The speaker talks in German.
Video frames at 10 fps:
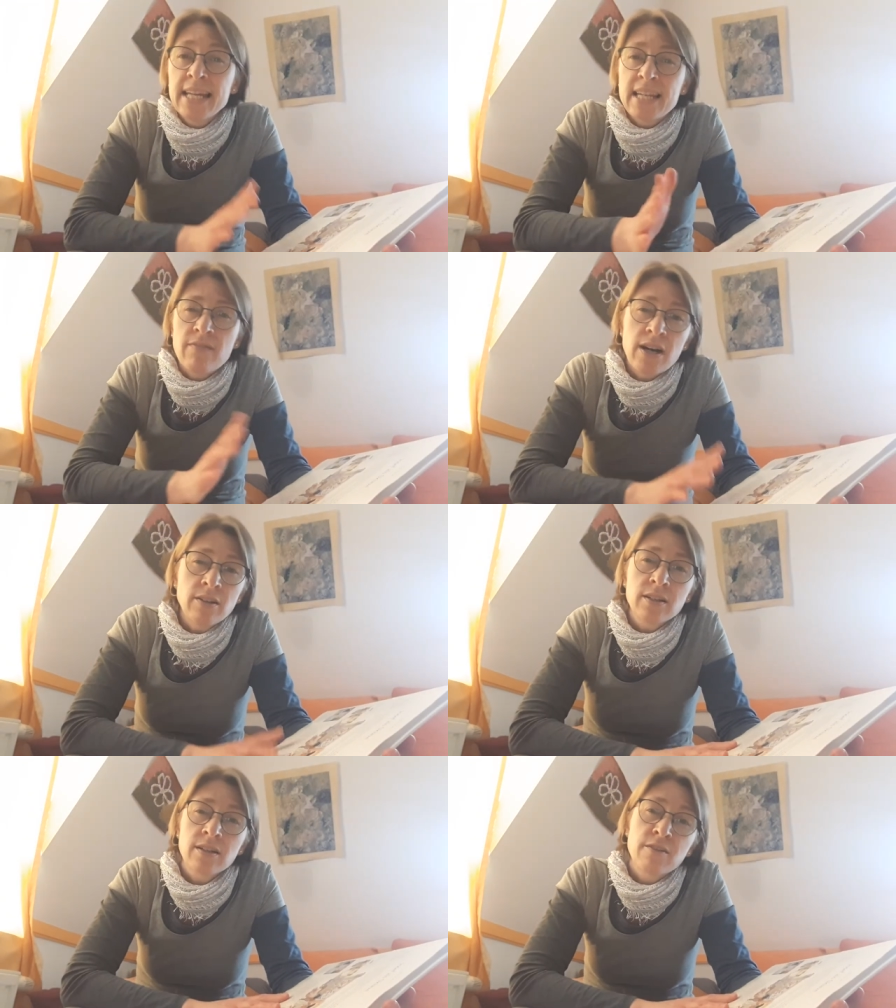Der war
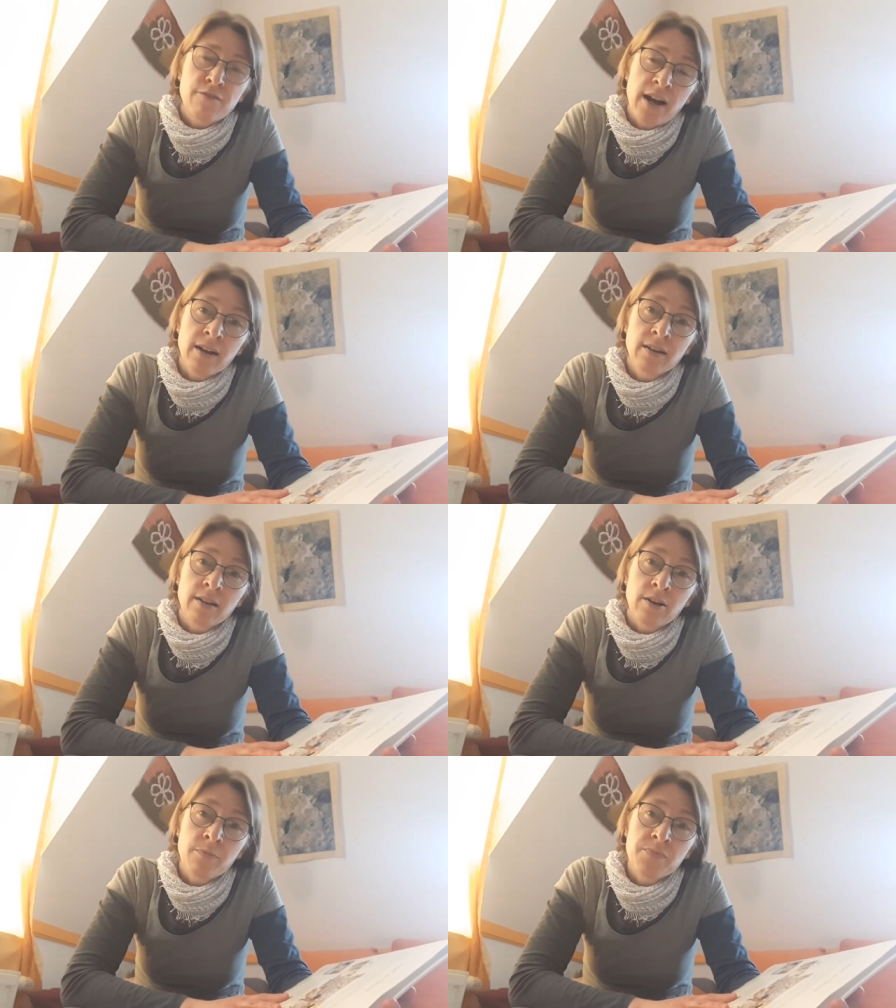dort ein
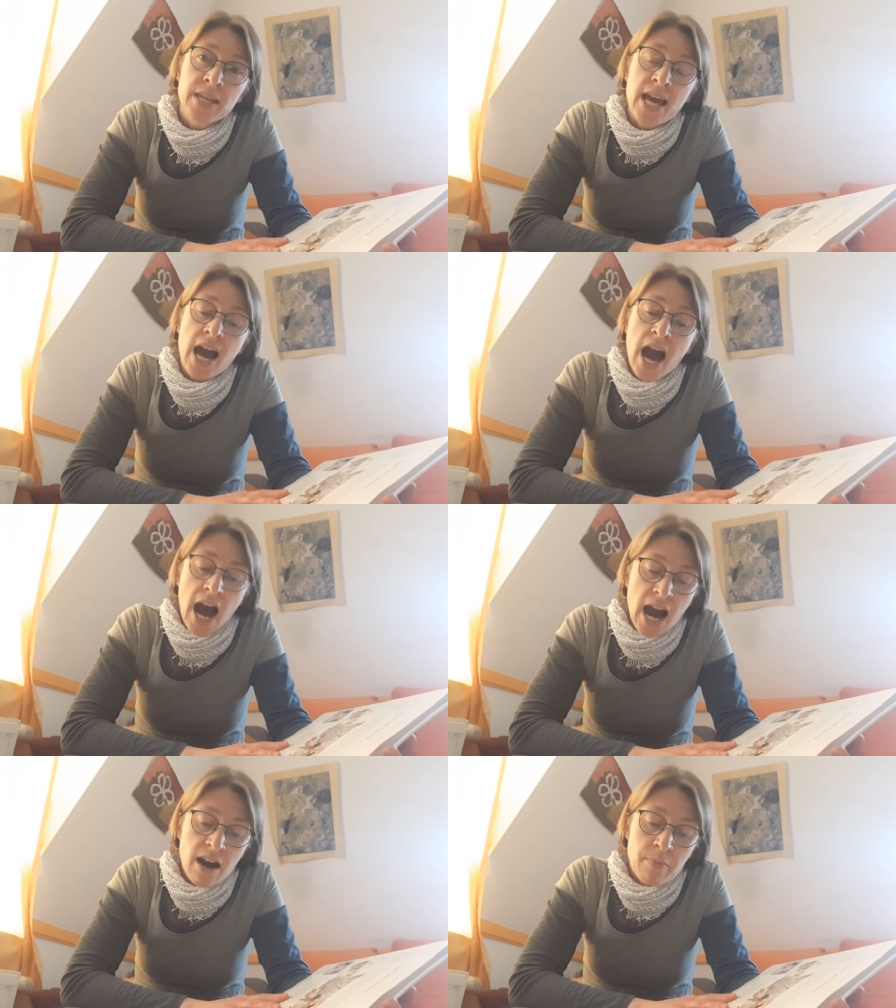Gefangener,
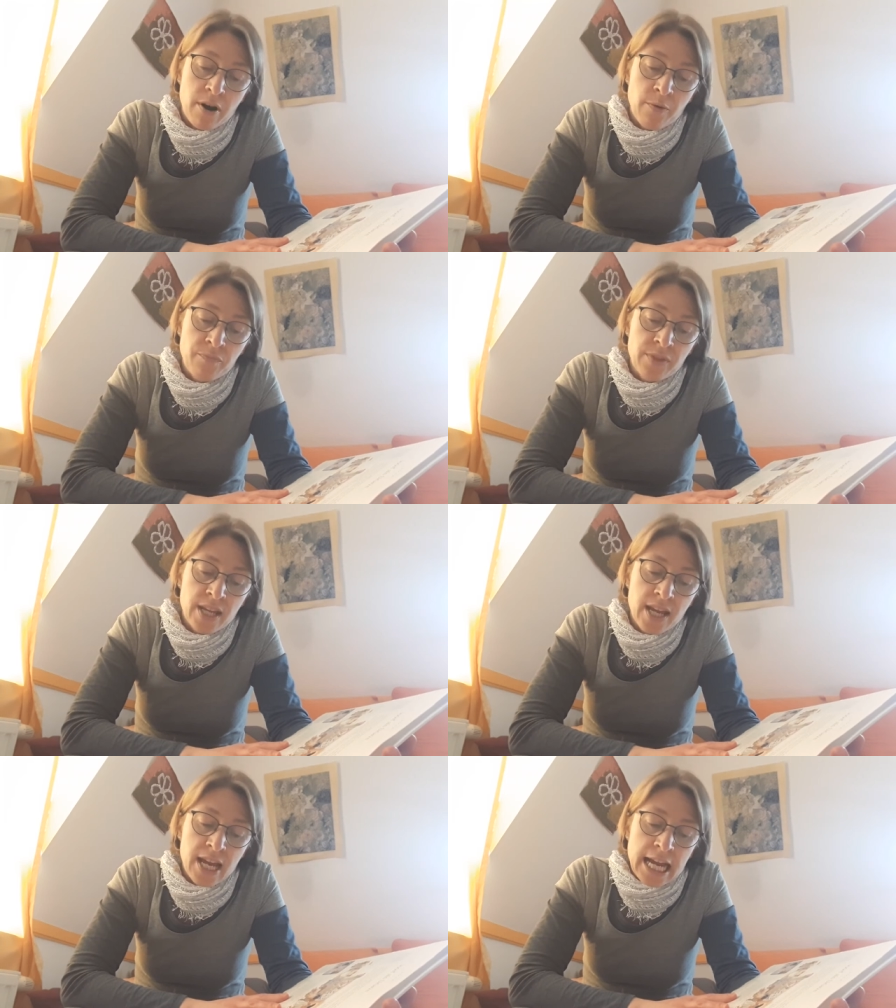aber
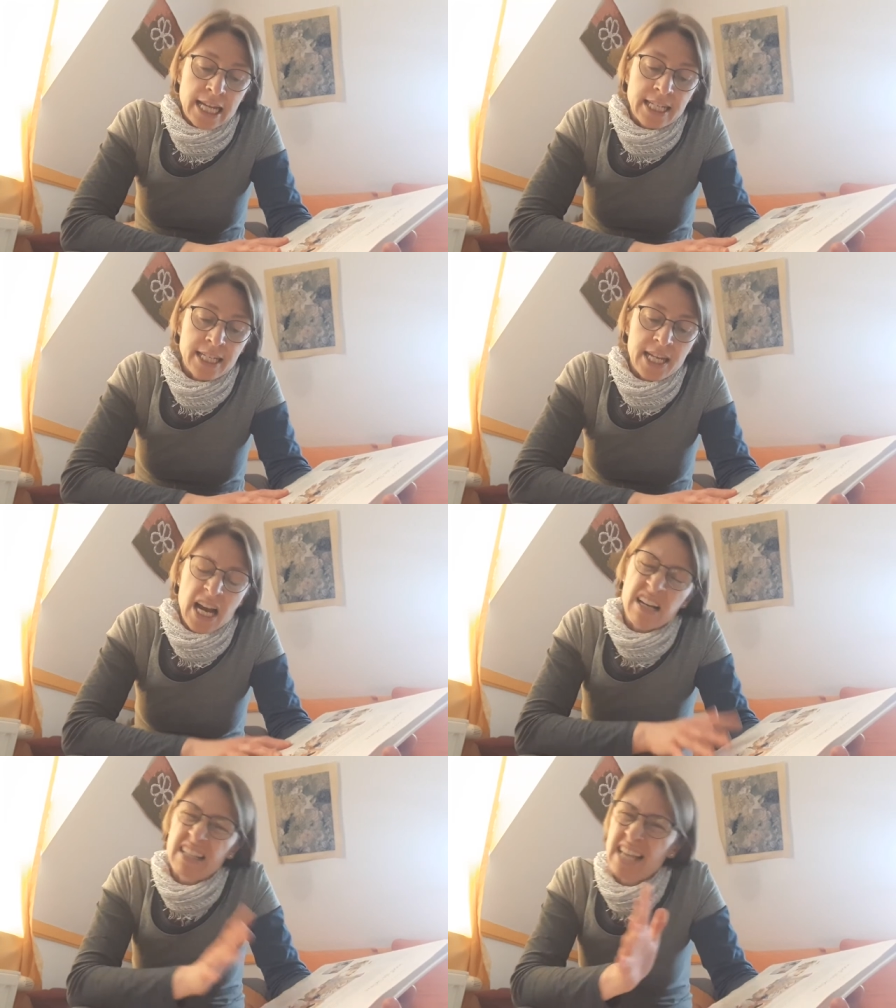
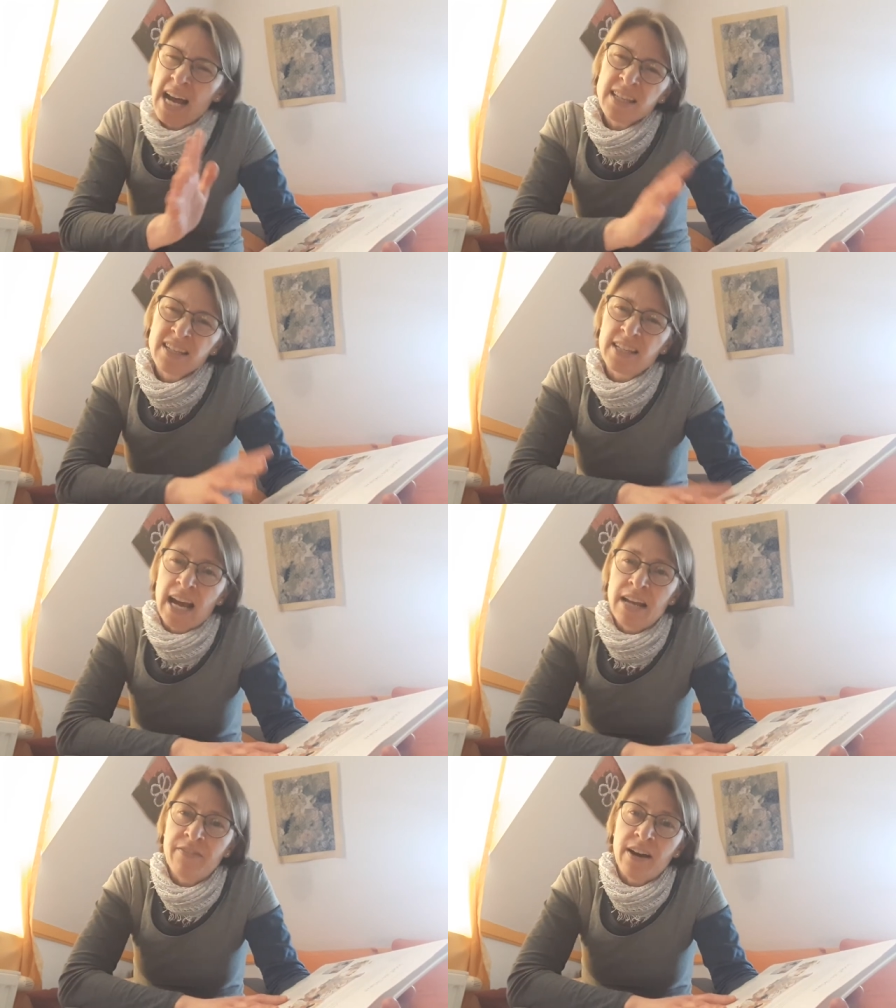der saß nicht
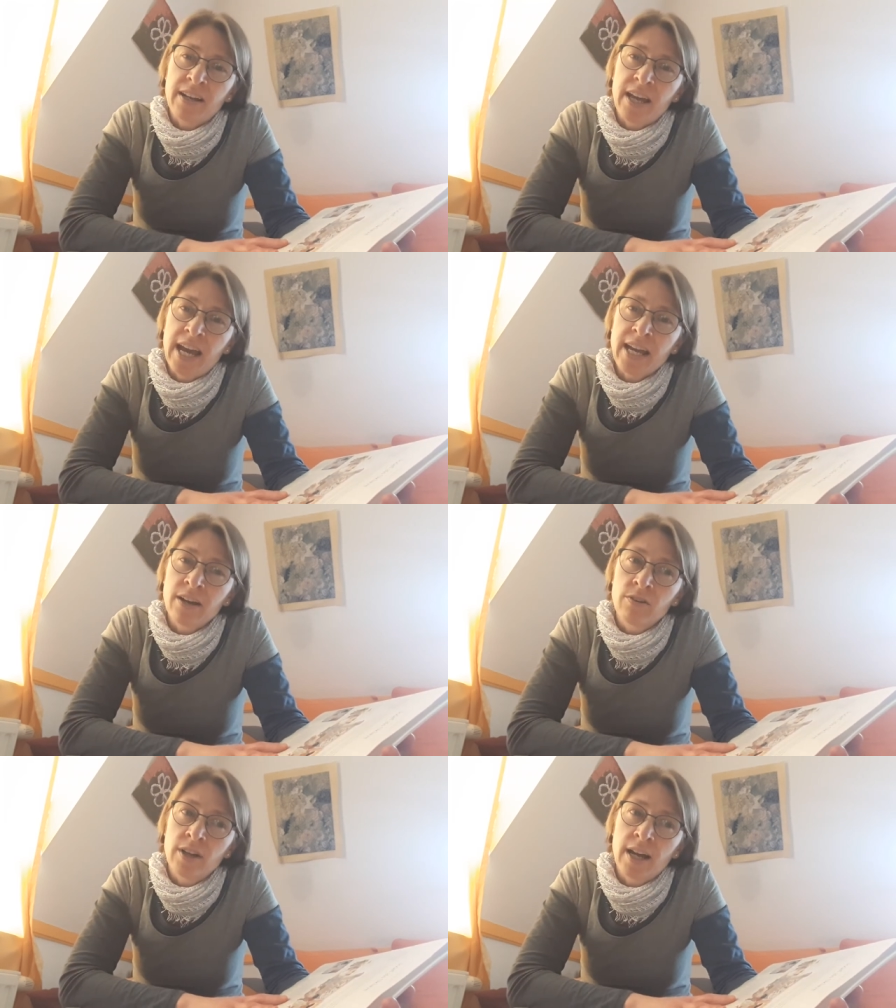einfach in der
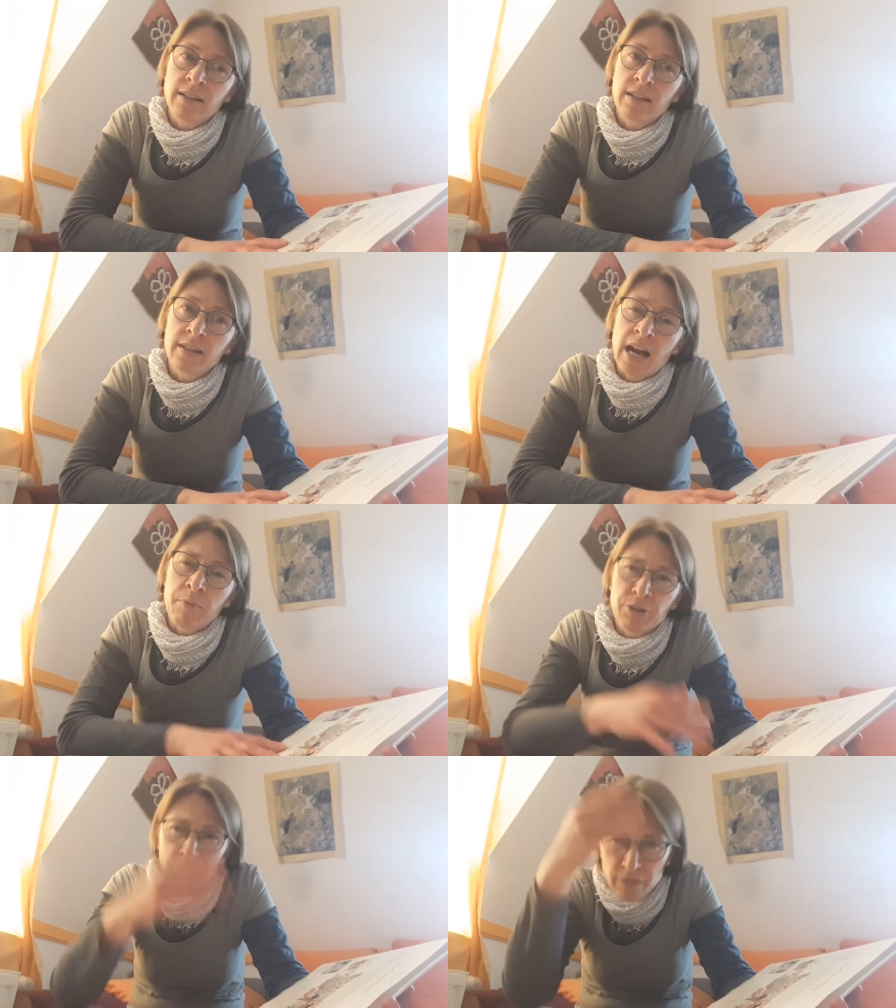Ecke und hat
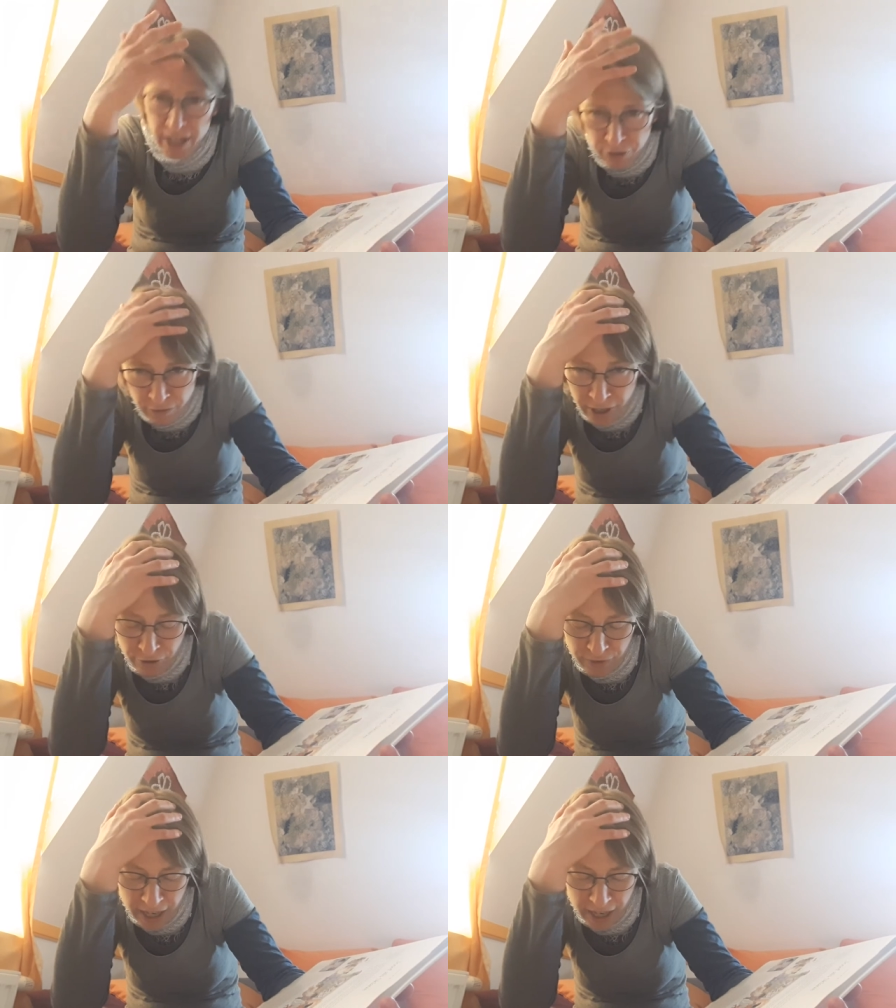gejammert, oh wei, oh wei, oh